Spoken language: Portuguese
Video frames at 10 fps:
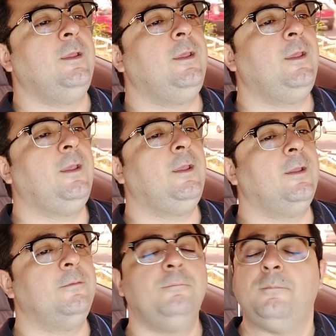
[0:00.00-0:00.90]

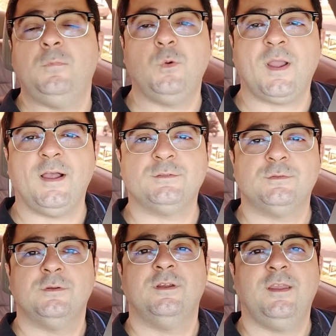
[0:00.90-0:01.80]
E no
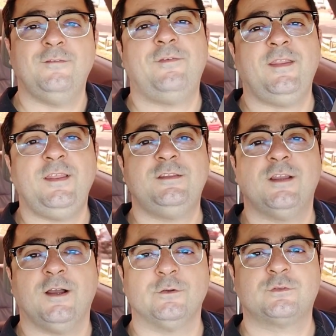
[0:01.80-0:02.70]
caso,
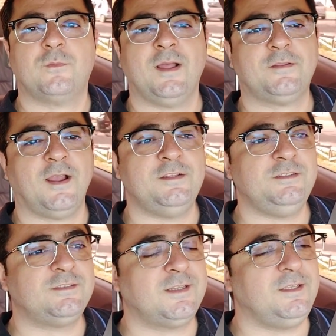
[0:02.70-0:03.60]
referente aos 4K de
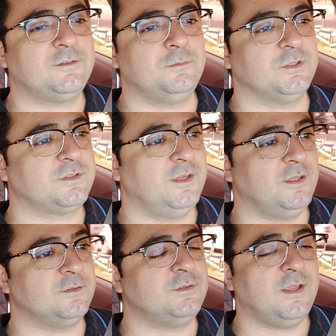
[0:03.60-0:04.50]
inscritos, meus
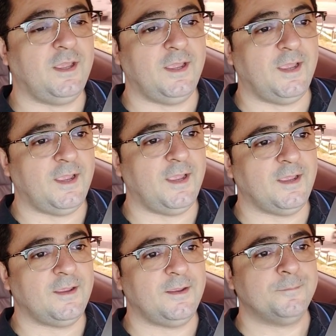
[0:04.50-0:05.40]
queridos,
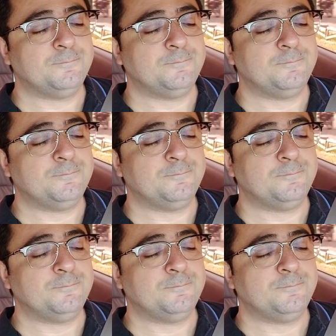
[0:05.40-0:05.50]
é...